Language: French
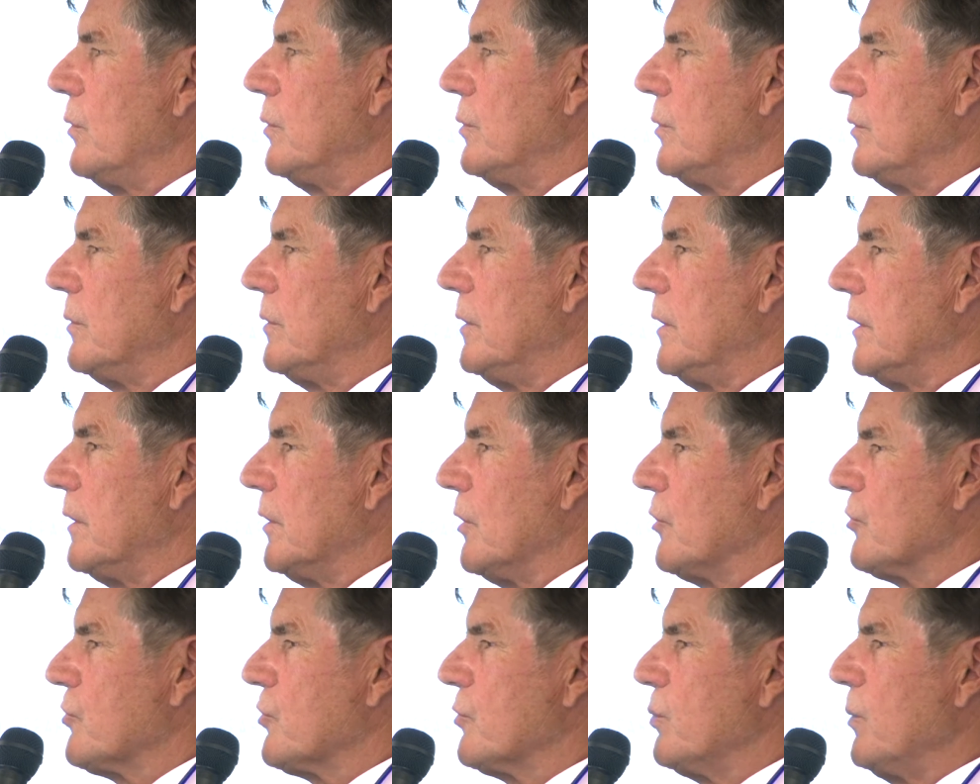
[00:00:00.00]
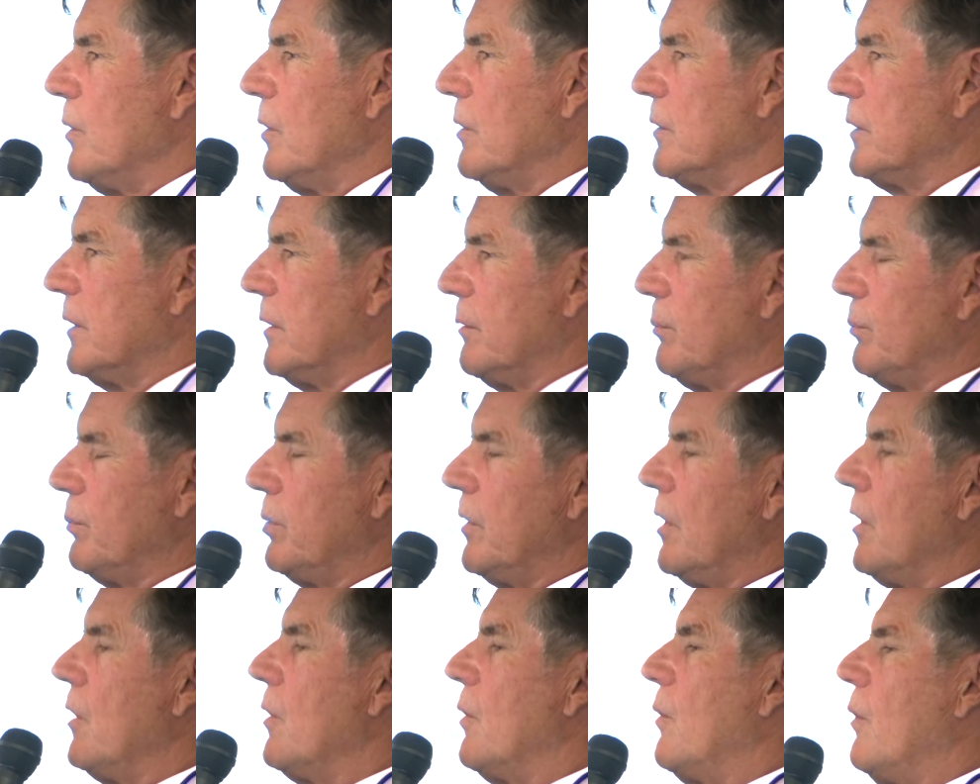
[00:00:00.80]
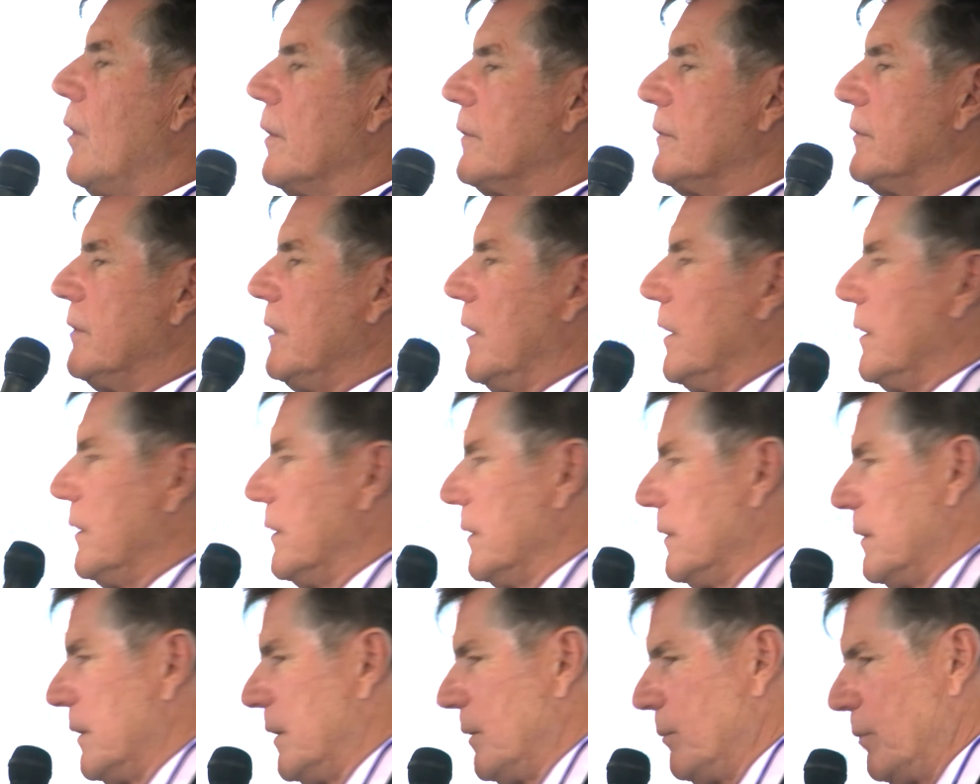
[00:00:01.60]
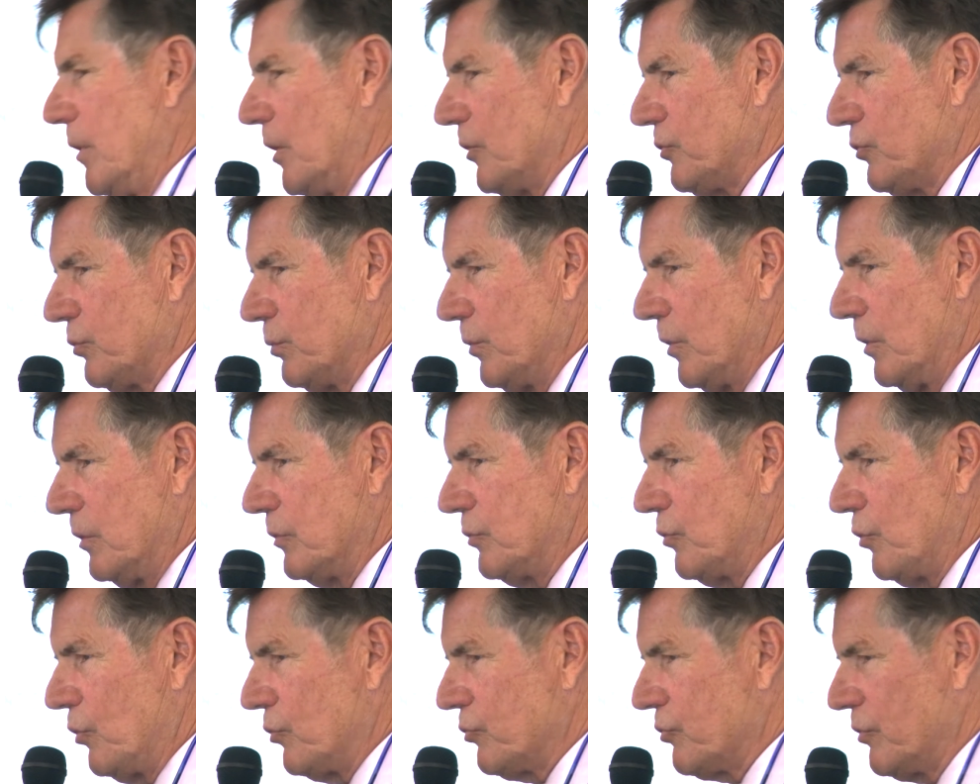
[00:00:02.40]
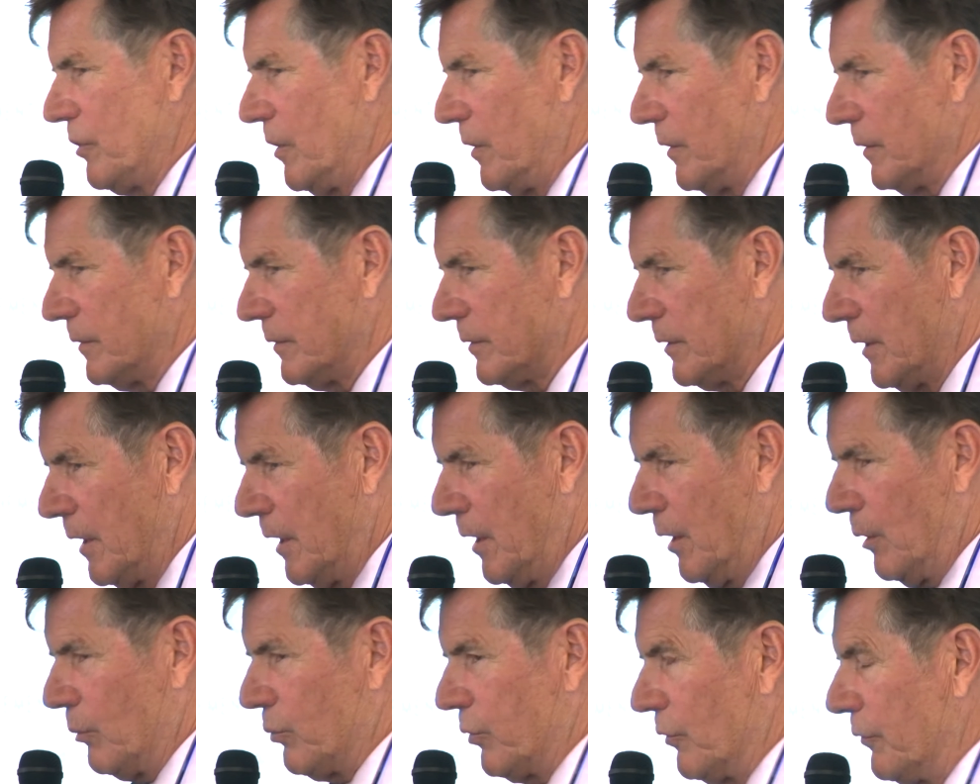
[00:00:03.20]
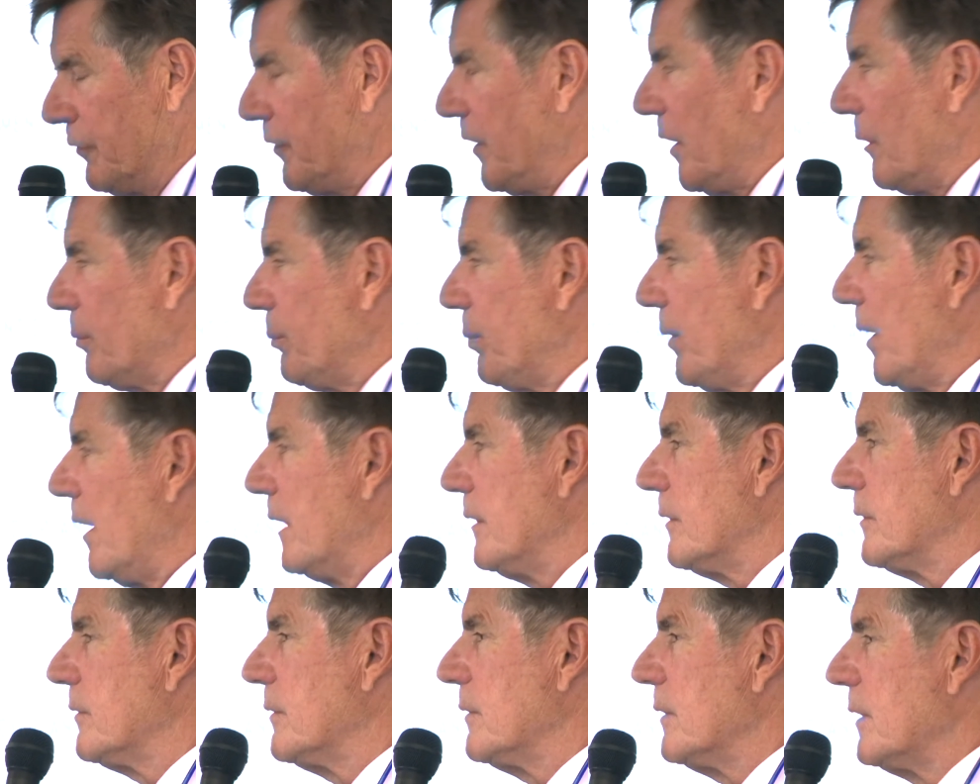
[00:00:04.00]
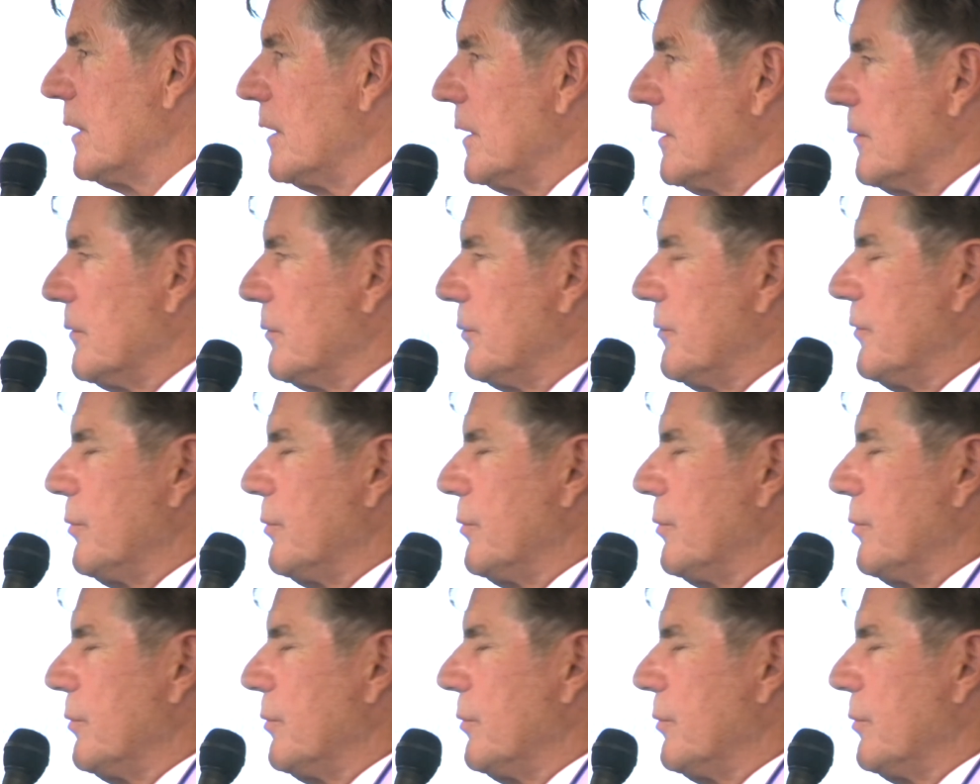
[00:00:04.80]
le déclenchement des plans hors sec hébergement d'urgence pour faire, face, euh,